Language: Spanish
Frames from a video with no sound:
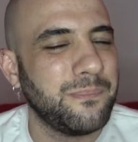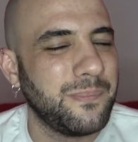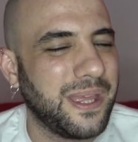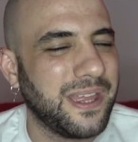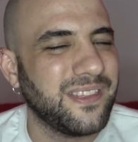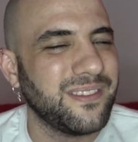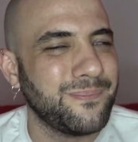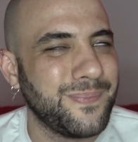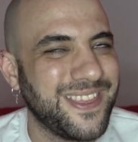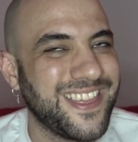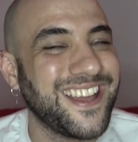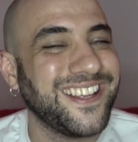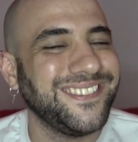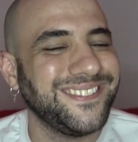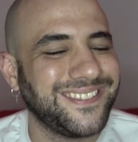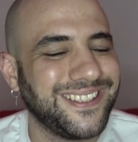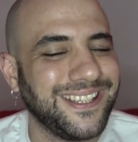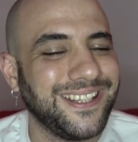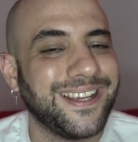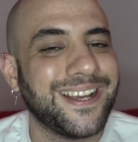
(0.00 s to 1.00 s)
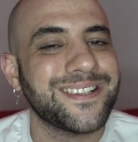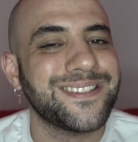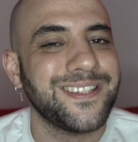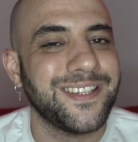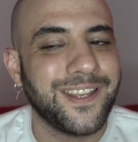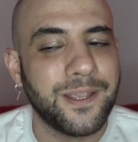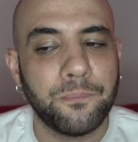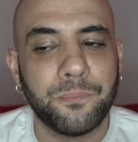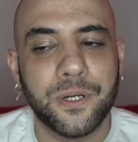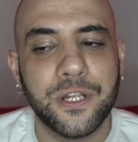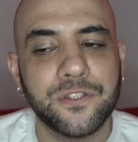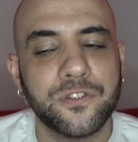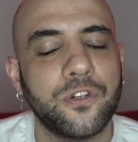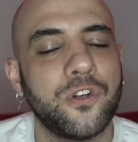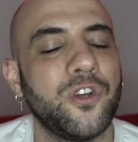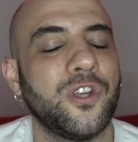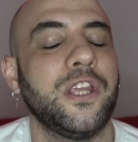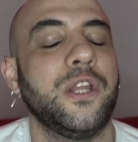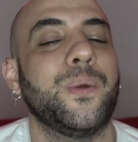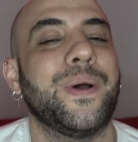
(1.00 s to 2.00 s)
me, me da intriga, así que por eso
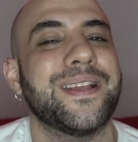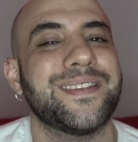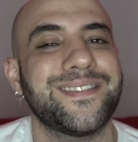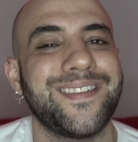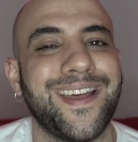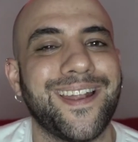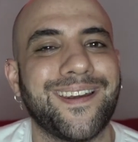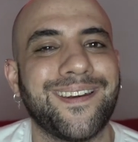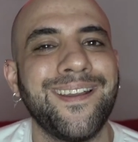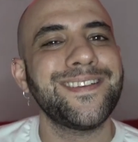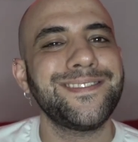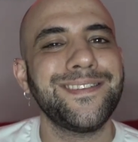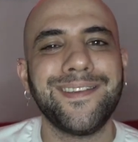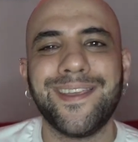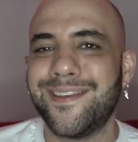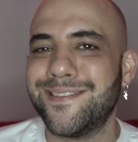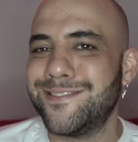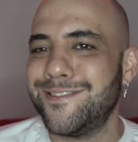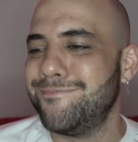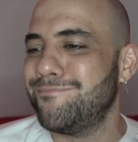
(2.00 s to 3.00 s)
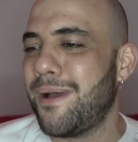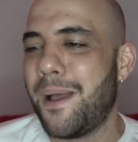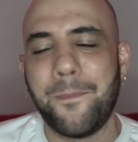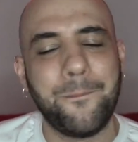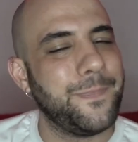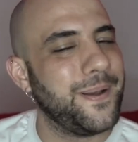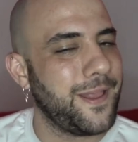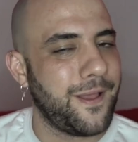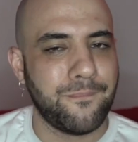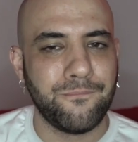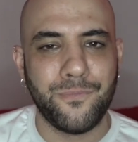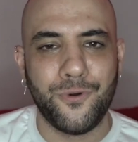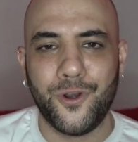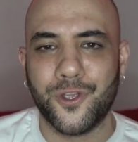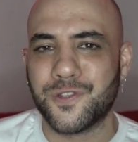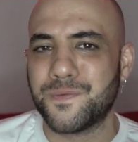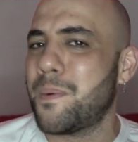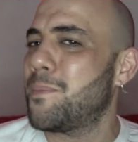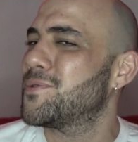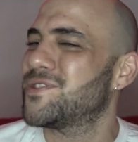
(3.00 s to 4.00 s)
lo quiero hacer. Así que sin más
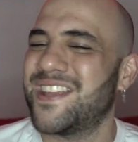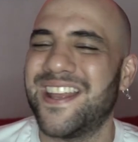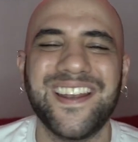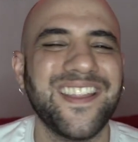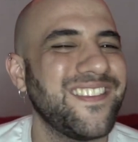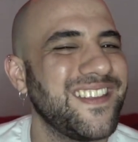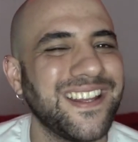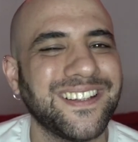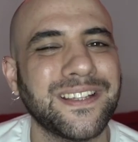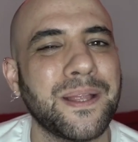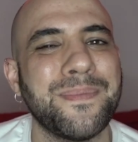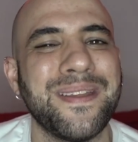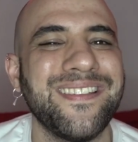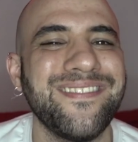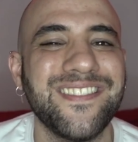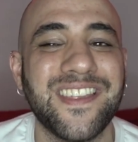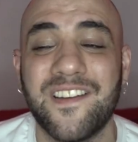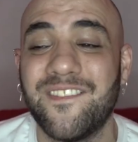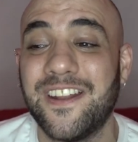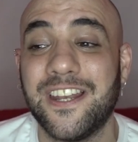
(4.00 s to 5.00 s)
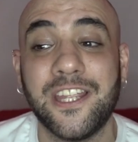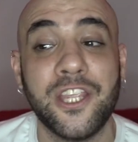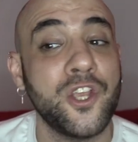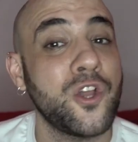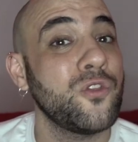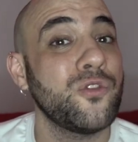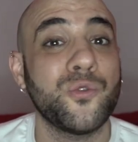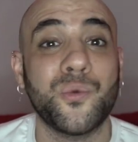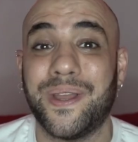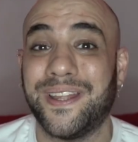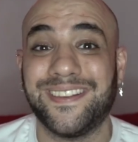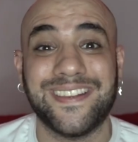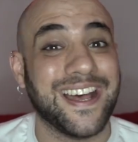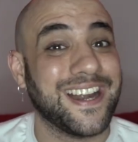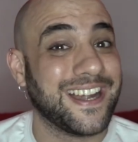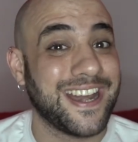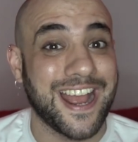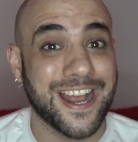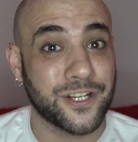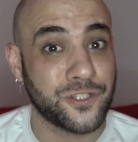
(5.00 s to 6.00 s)
preámbulos, vamos a ir directamente a ver qué onda esta
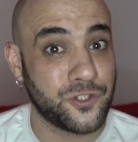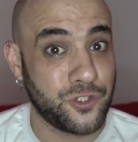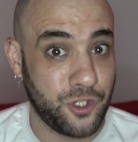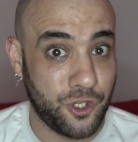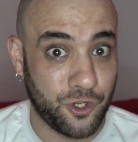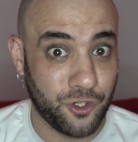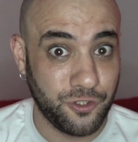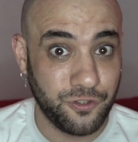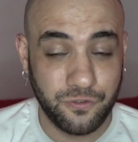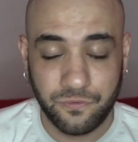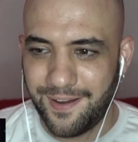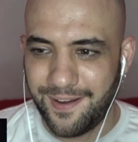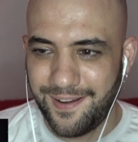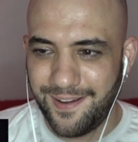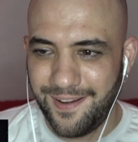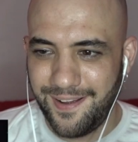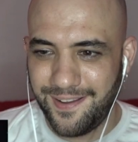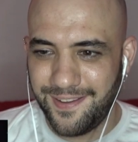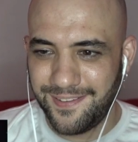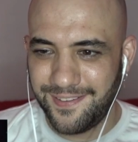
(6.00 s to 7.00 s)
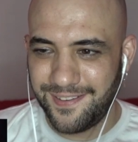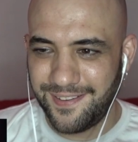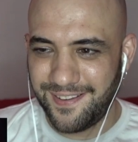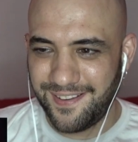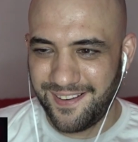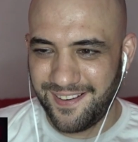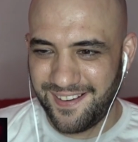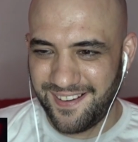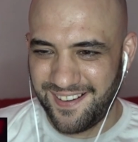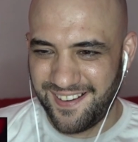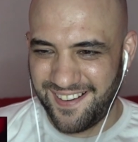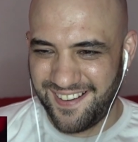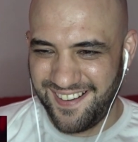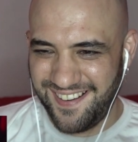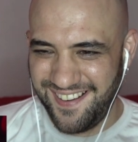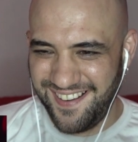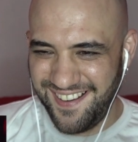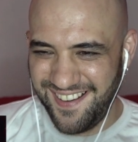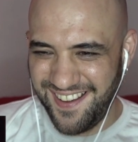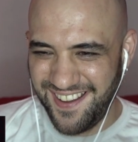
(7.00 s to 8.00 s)
reacción. ah,
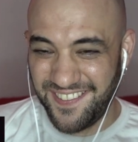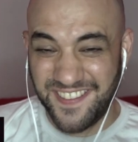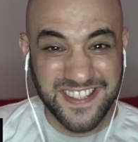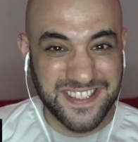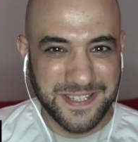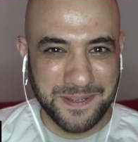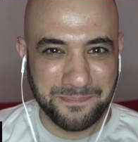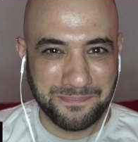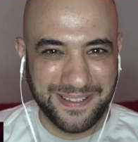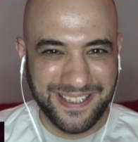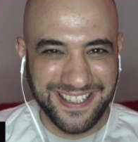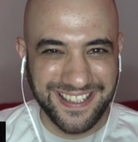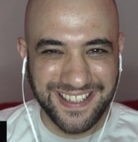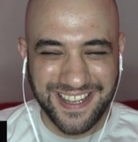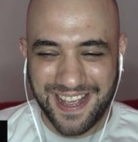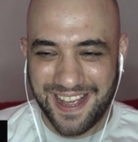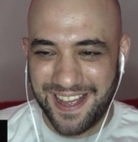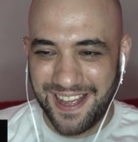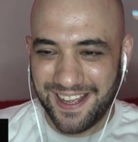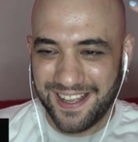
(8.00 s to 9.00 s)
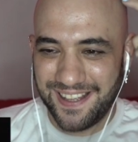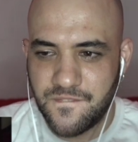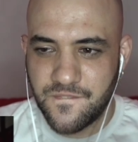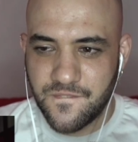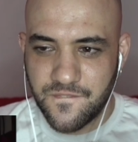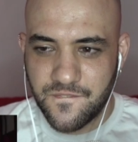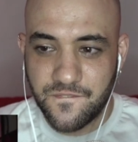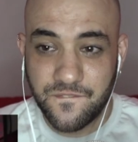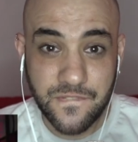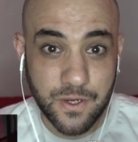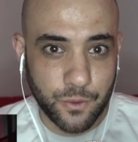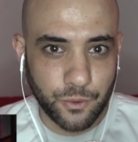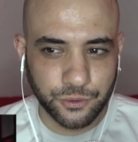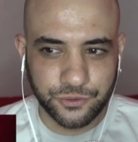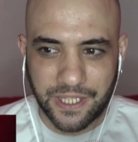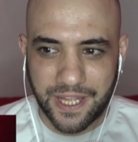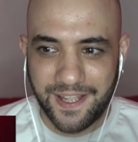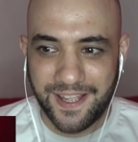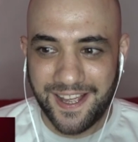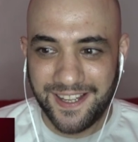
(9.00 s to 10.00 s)
¡Ay! ¡Disciplina! Me
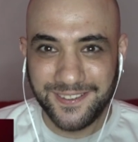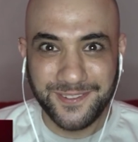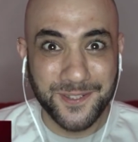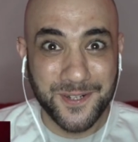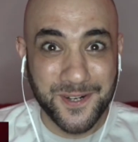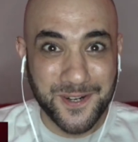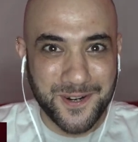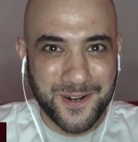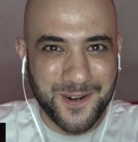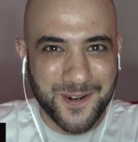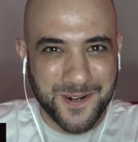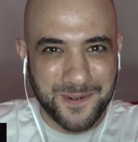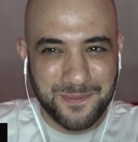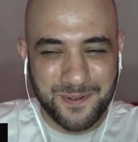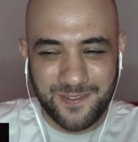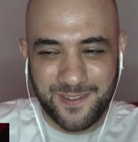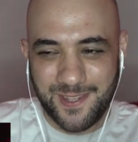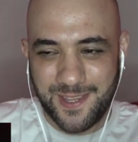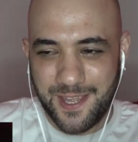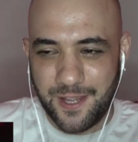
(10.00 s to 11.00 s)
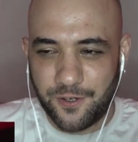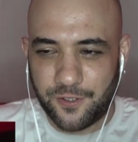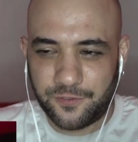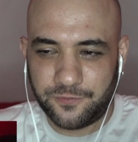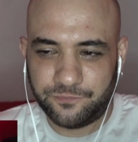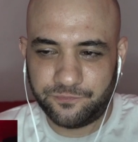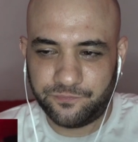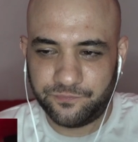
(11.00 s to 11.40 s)
gusta, ¿eh? Ah, es todo rojo como el video.